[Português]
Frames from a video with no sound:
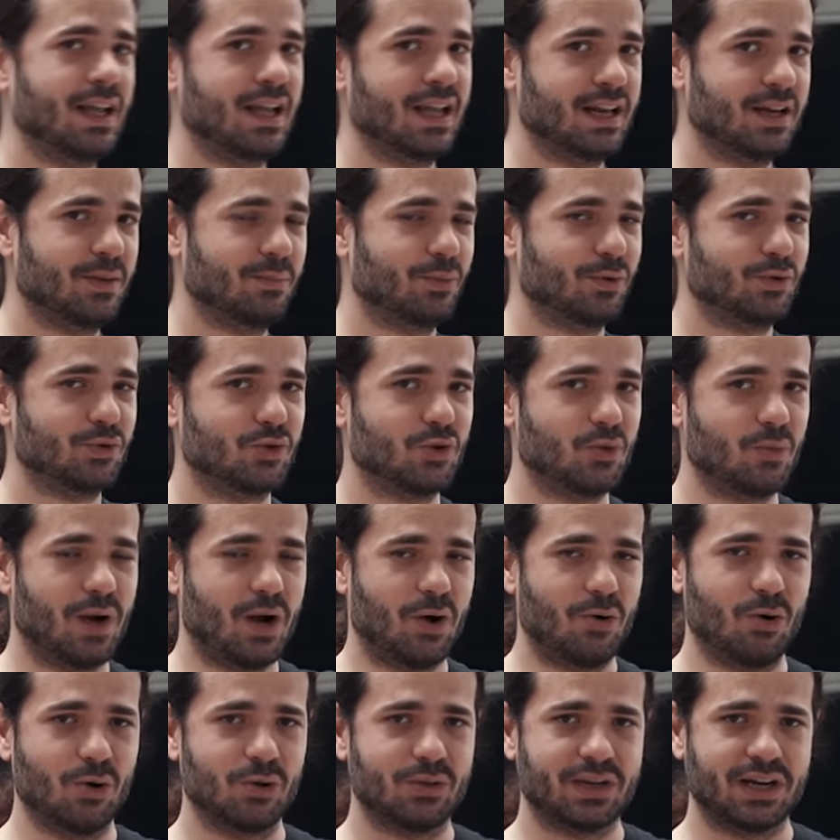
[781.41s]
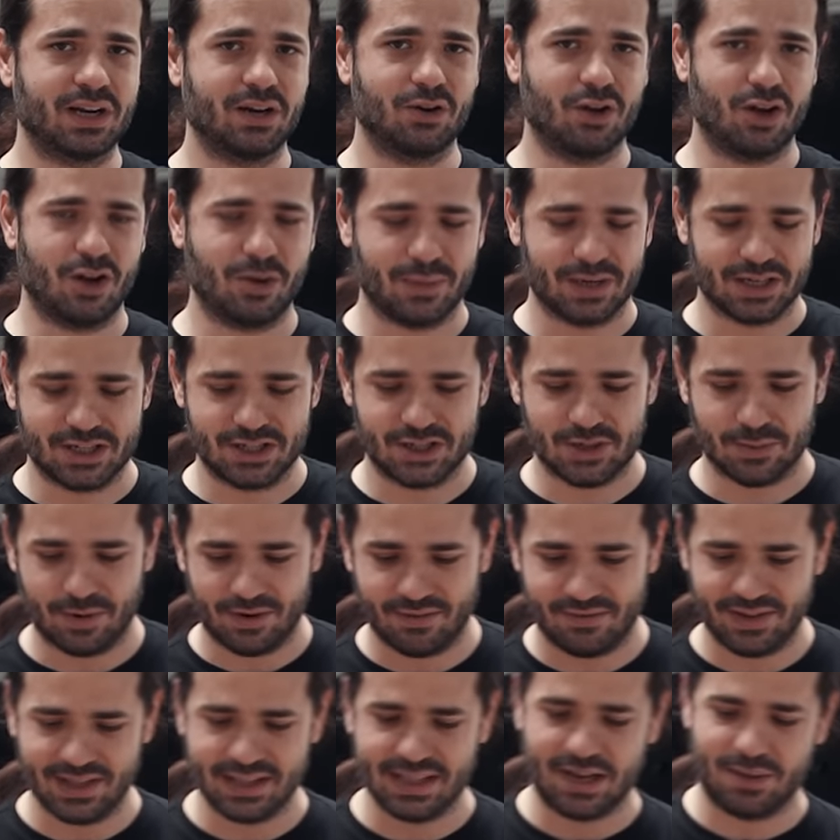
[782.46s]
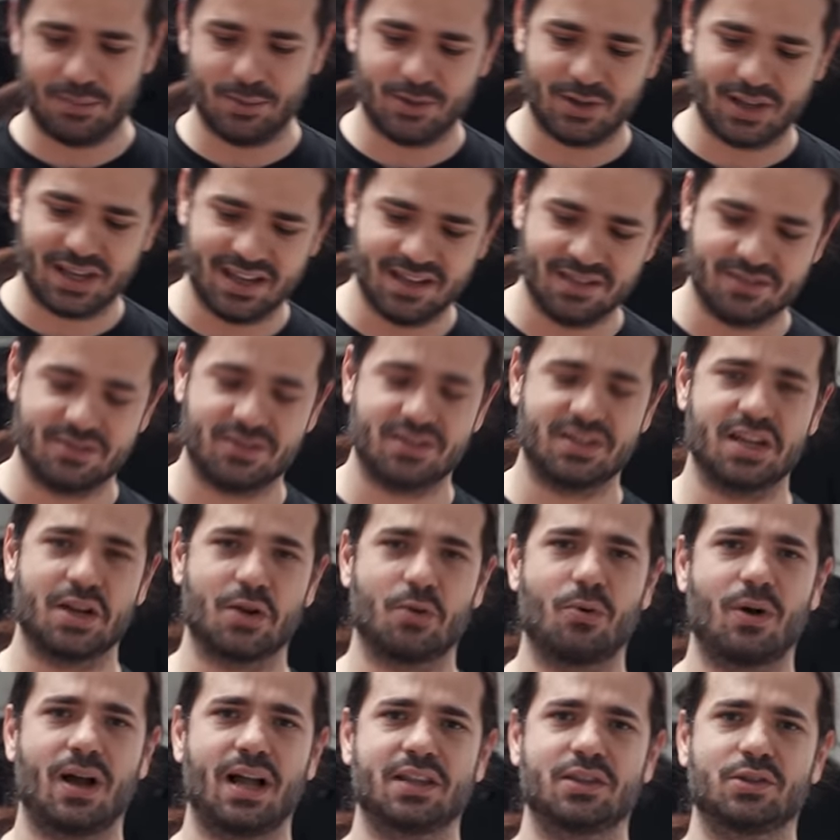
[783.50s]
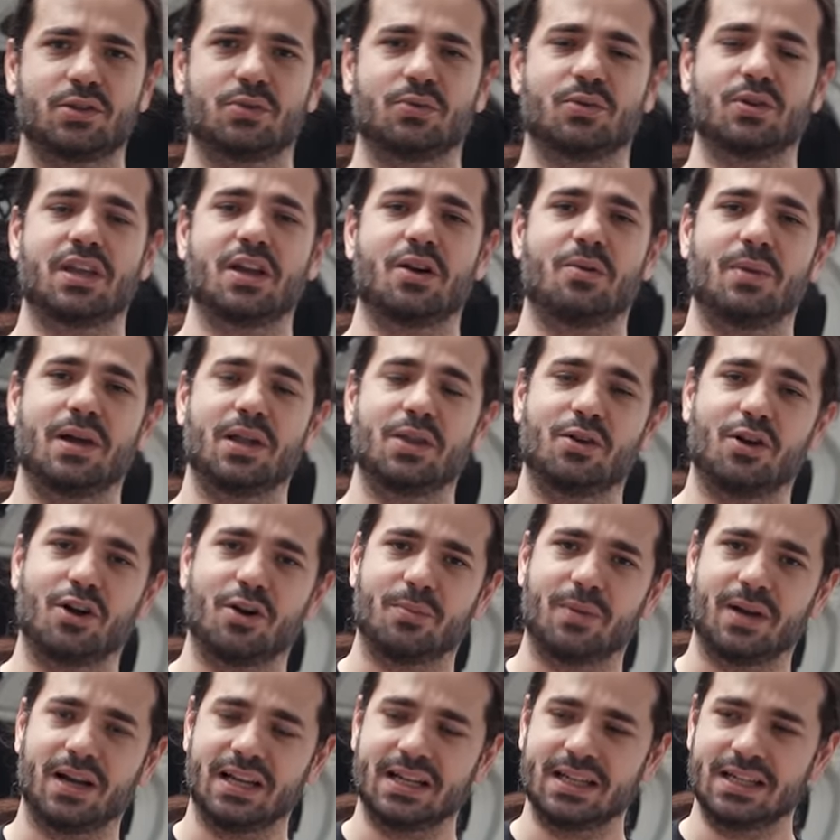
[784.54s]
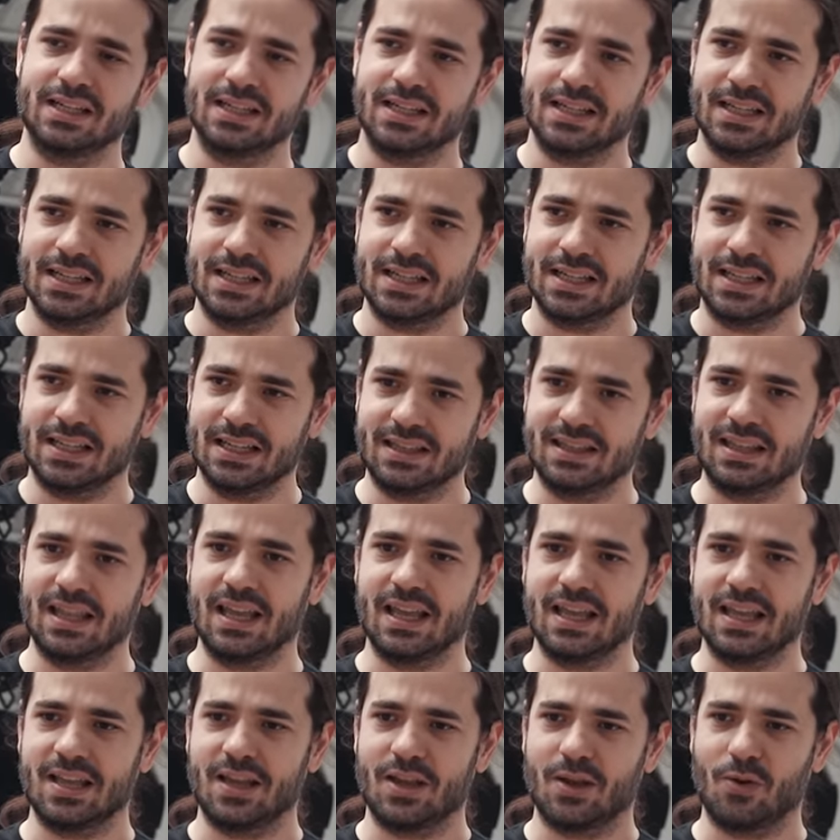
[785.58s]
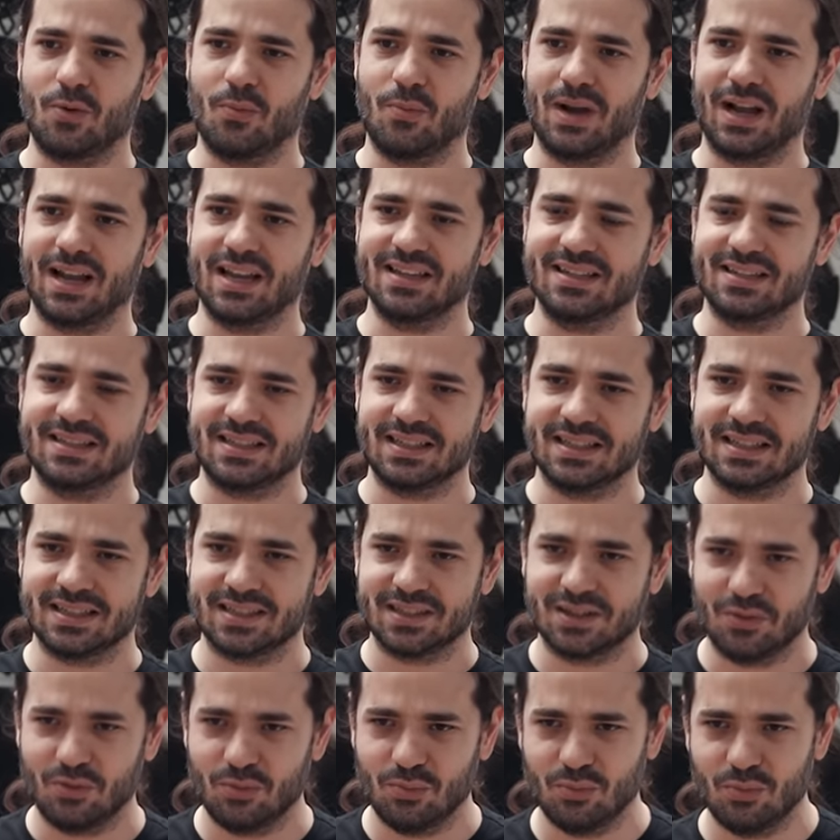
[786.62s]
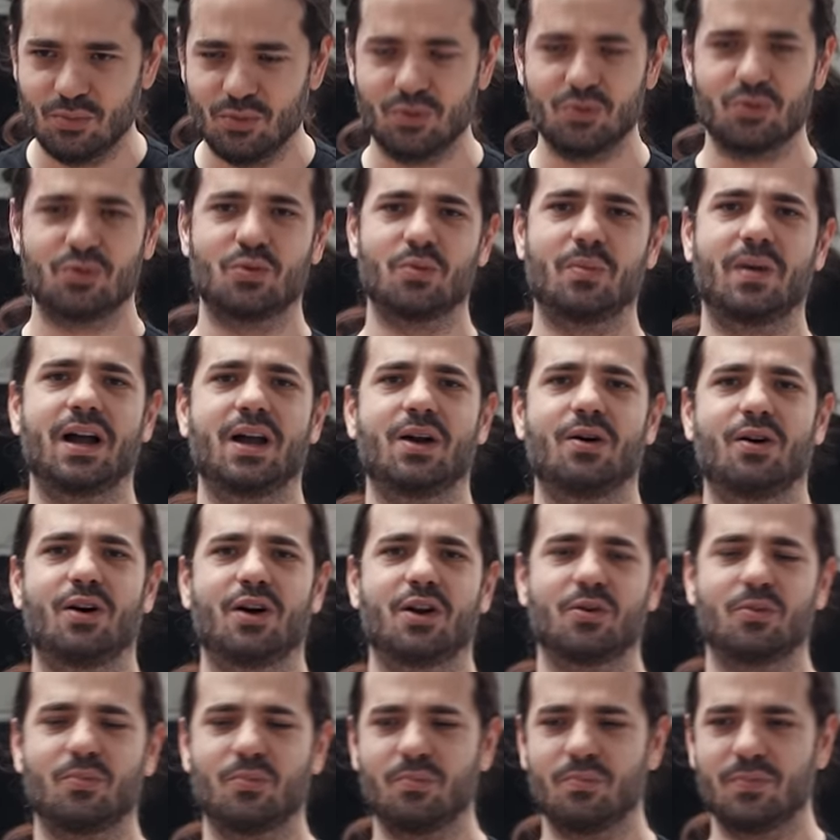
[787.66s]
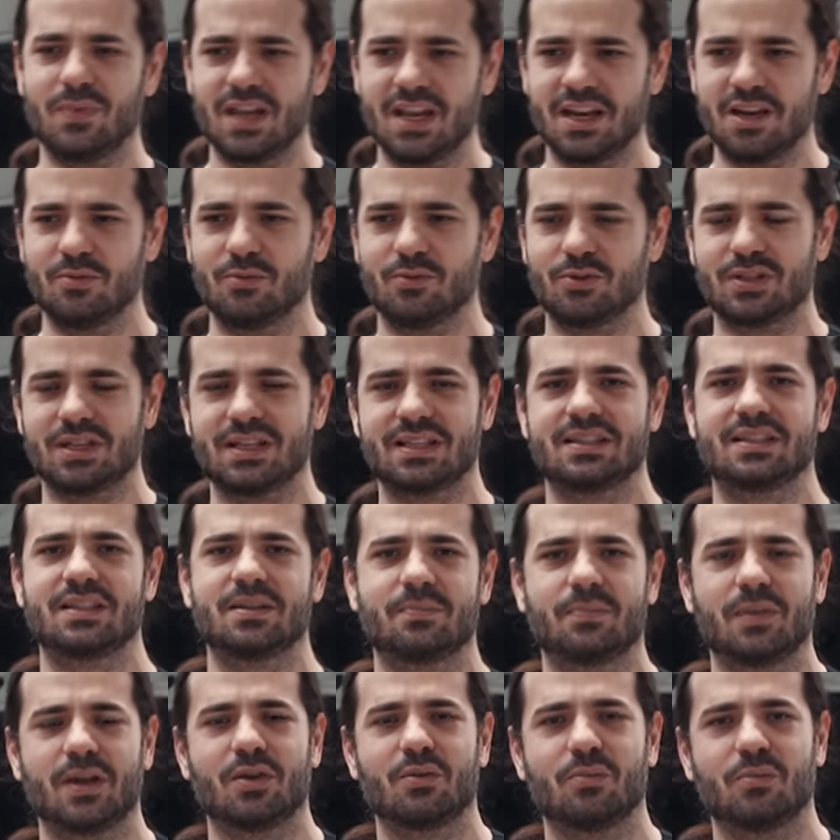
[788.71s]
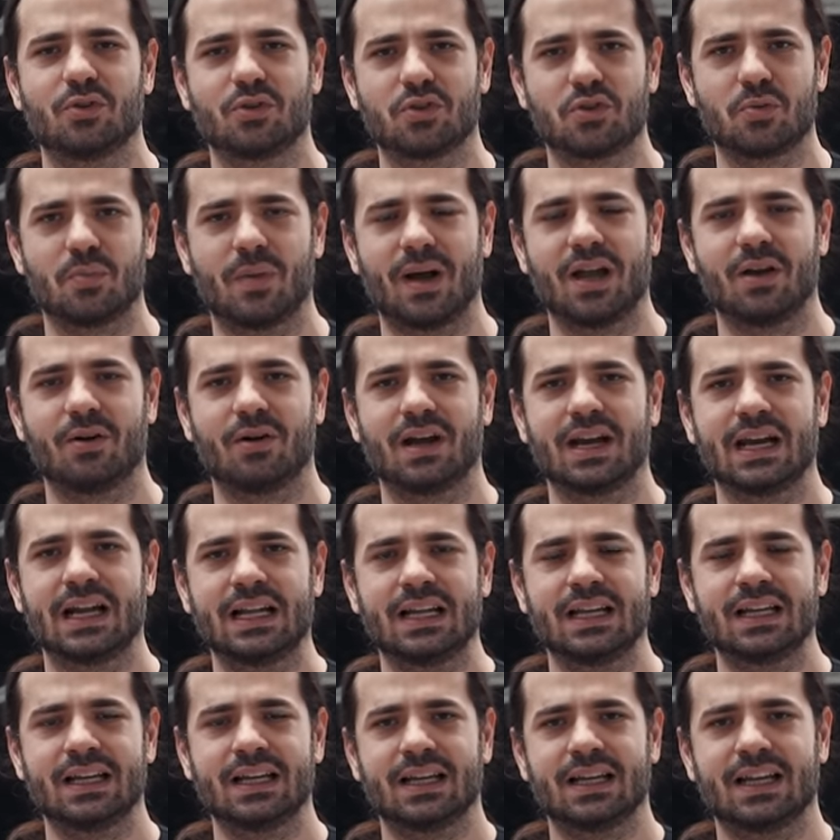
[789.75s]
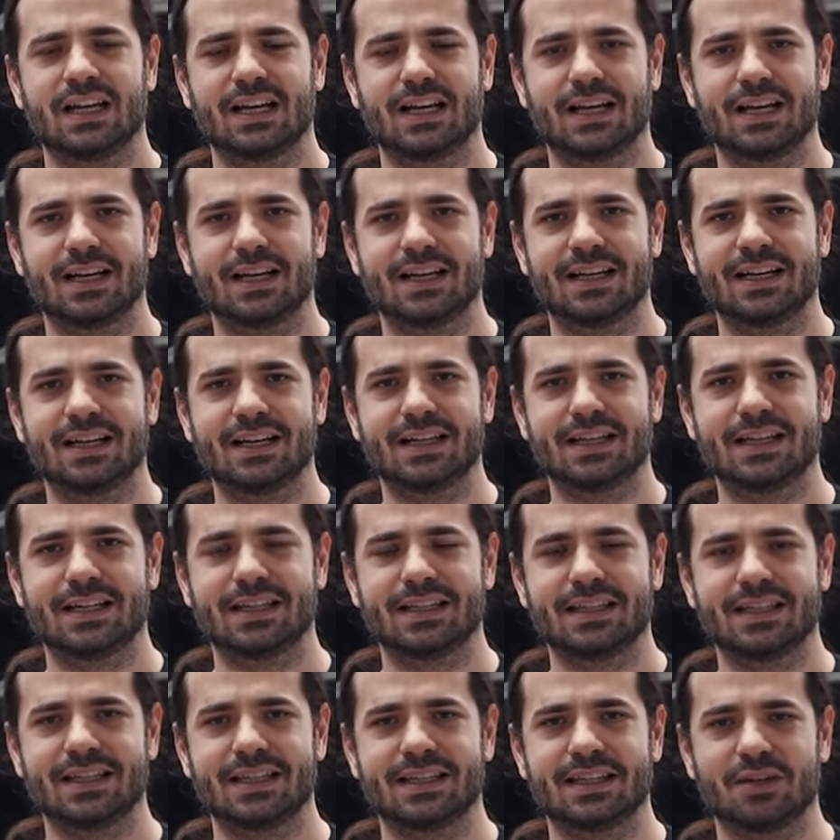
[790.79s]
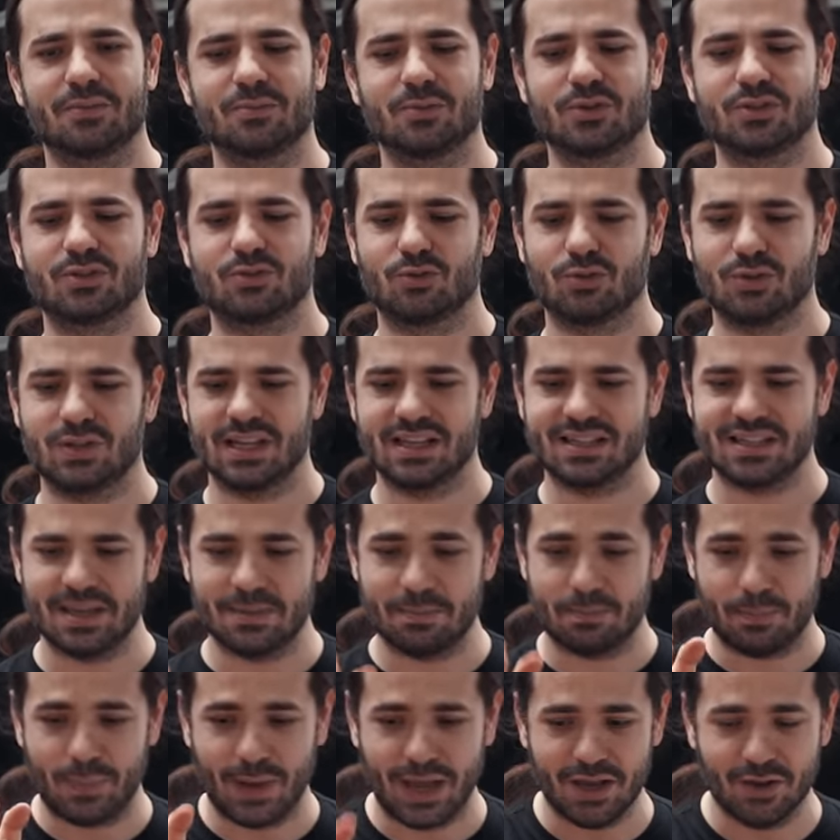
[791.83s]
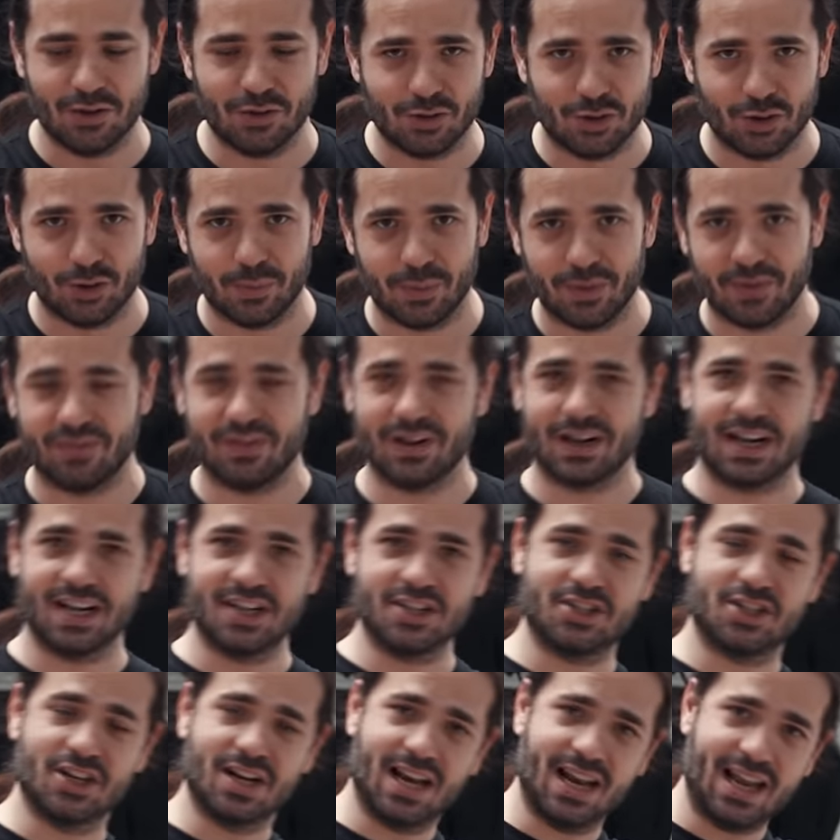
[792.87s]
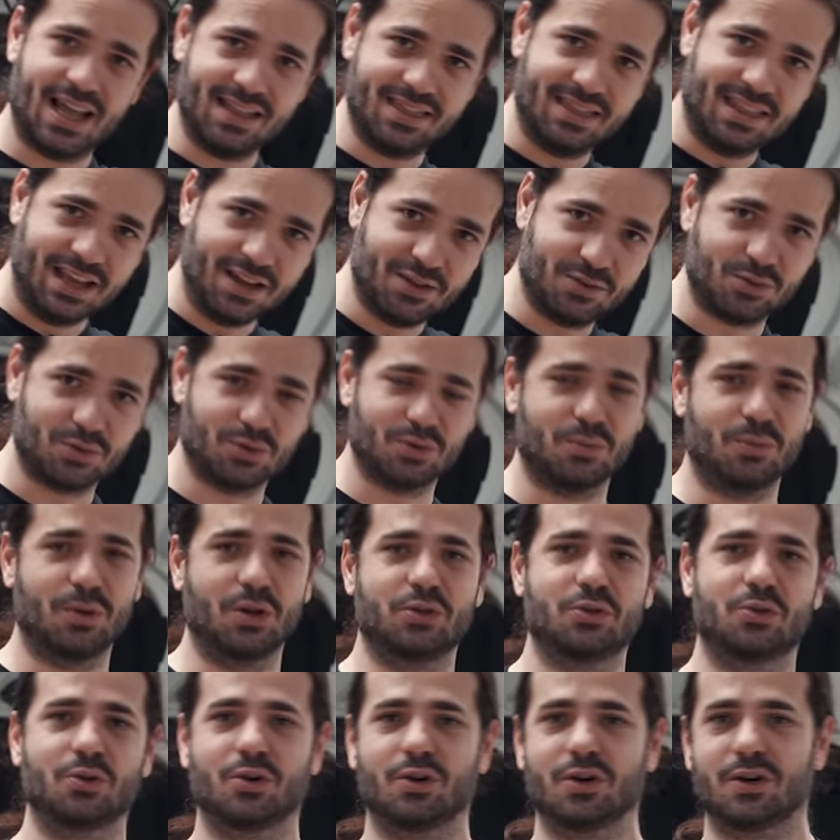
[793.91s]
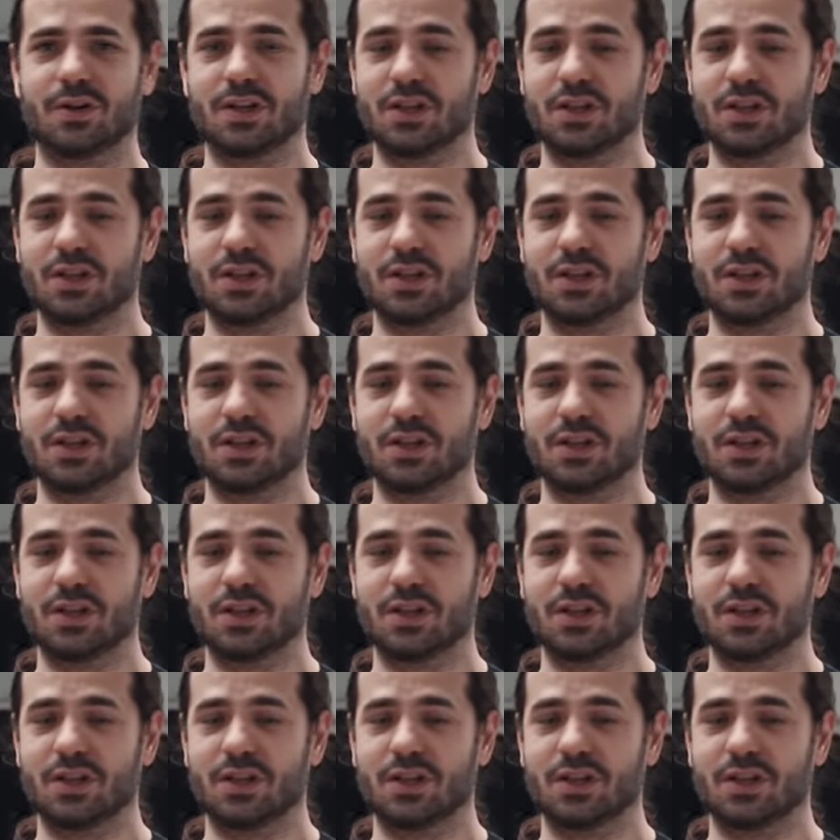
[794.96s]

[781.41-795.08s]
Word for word: ele possui uma outra norma que chama VW504, que é uma norma que tem uma restrição muito maior, um mínimo de desempenho muito maior ah, em termos do desempenho do lubrificante lá dentro do motor.